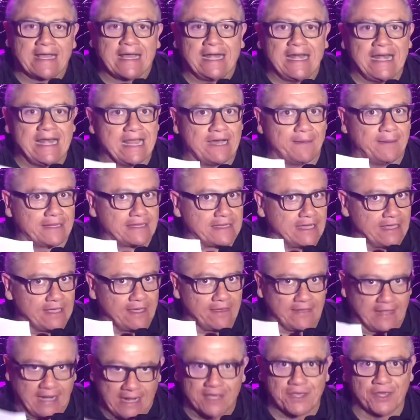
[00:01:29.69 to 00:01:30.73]
la batalla
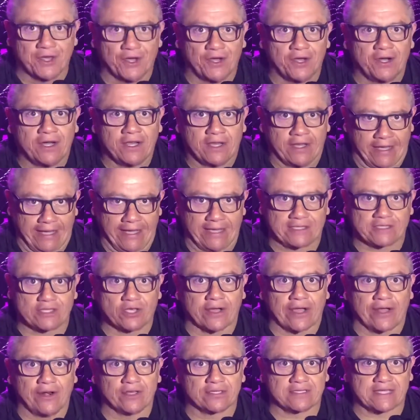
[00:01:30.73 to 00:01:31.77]
del año, esto
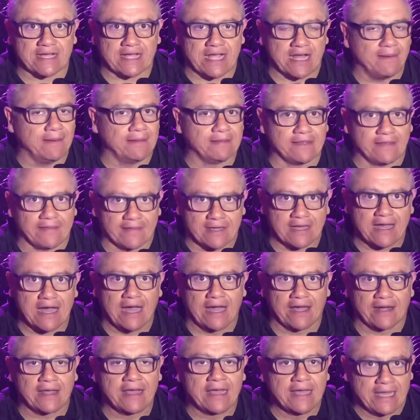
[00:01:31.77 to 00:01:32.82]
que nos acaban de
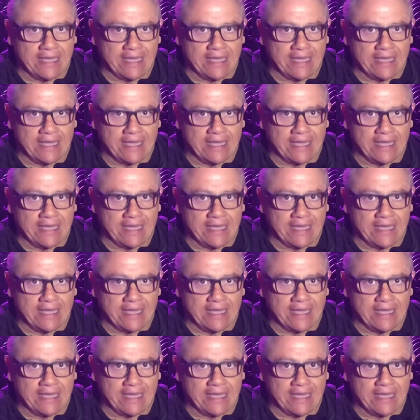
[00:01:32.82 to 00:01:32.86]
dejar.